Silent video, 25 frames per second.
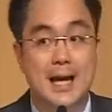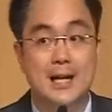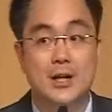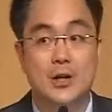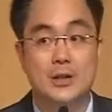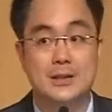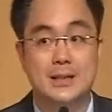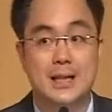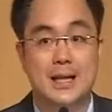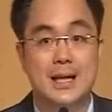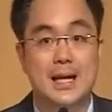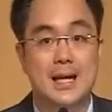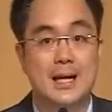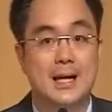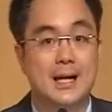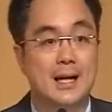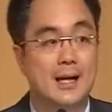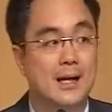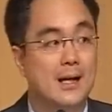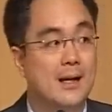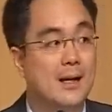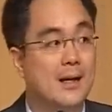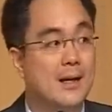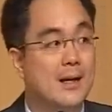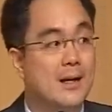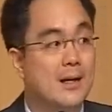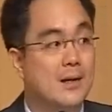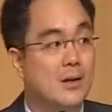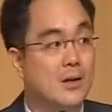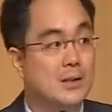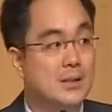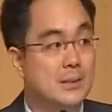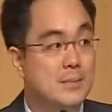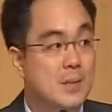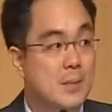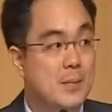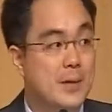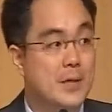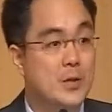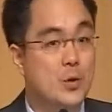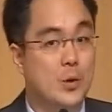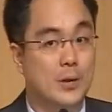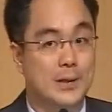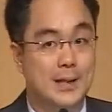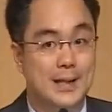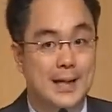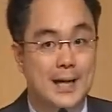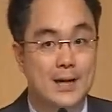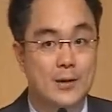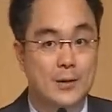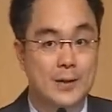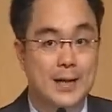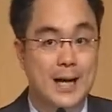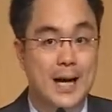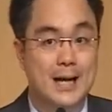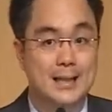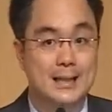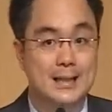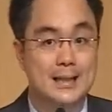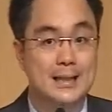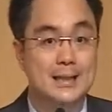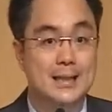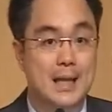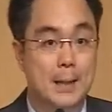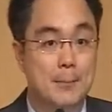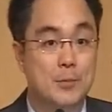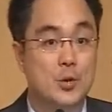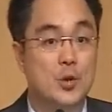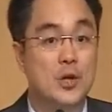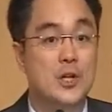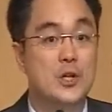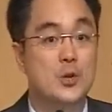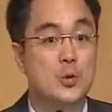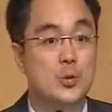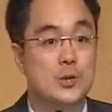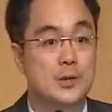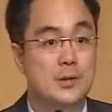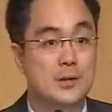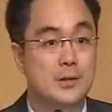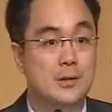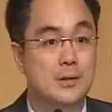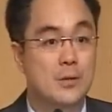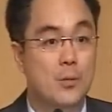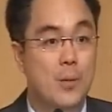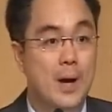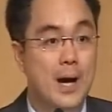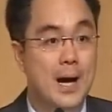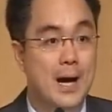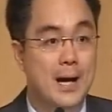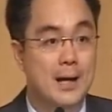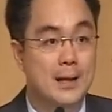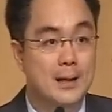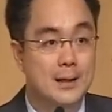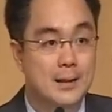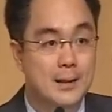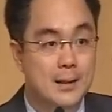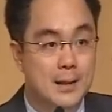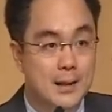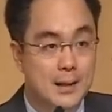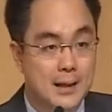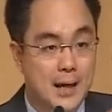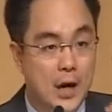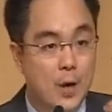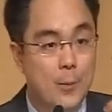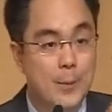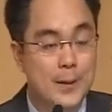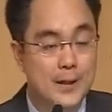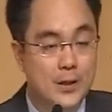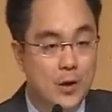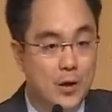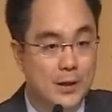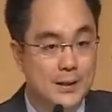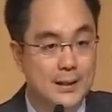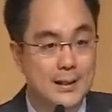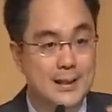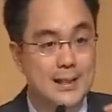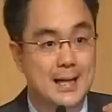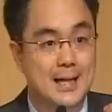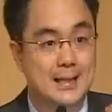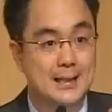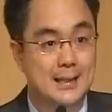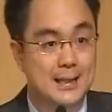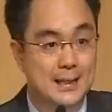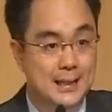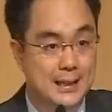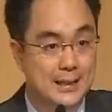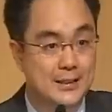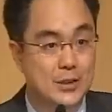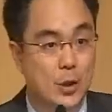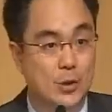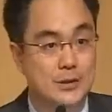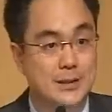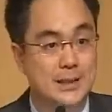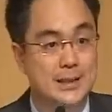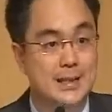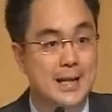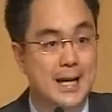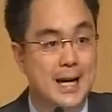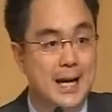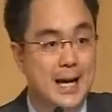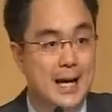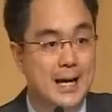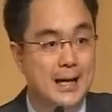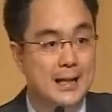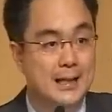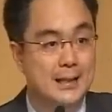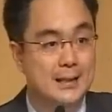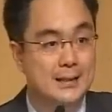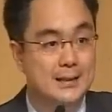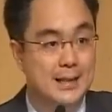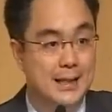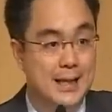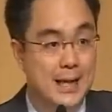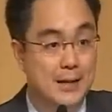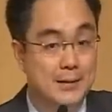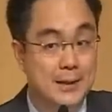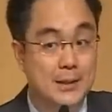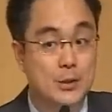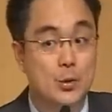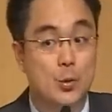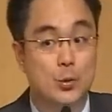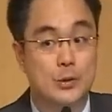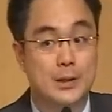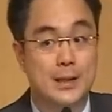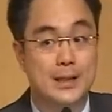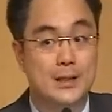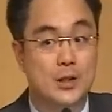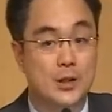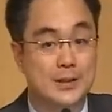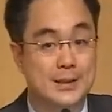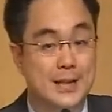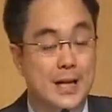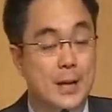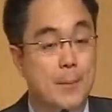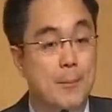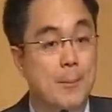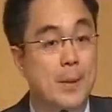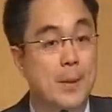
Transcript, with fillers: ไซส์ก็จะเล็กก็จะมีประโยชน์ในแง่ของการที่ทำกลยุทธ์ว่าเข้าไปก่อนทีละ1หรือ2สัญญาเสร็จแล้วถ้าถูกทิศก็เติ